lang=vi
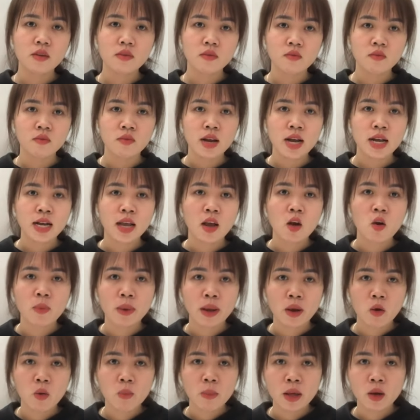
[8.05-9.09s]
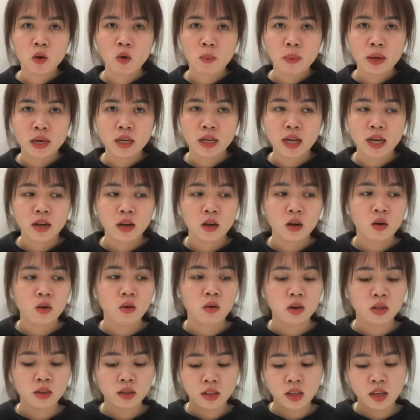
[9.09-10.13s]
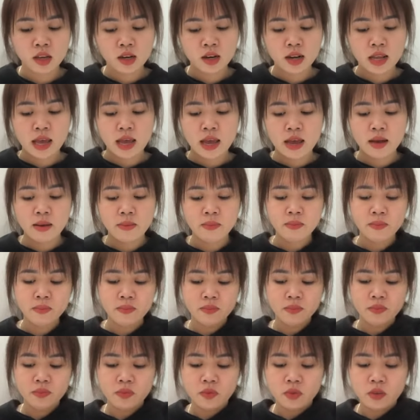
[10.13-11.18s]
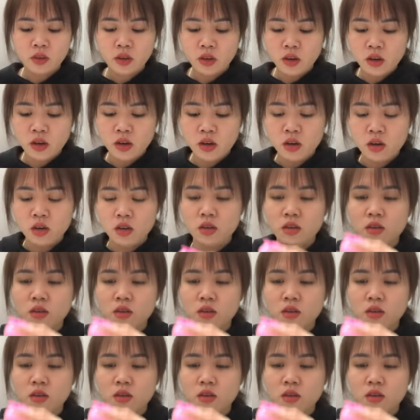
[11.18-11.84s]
Và cái hộp kẹo hôm nay của mình này có tên là uh,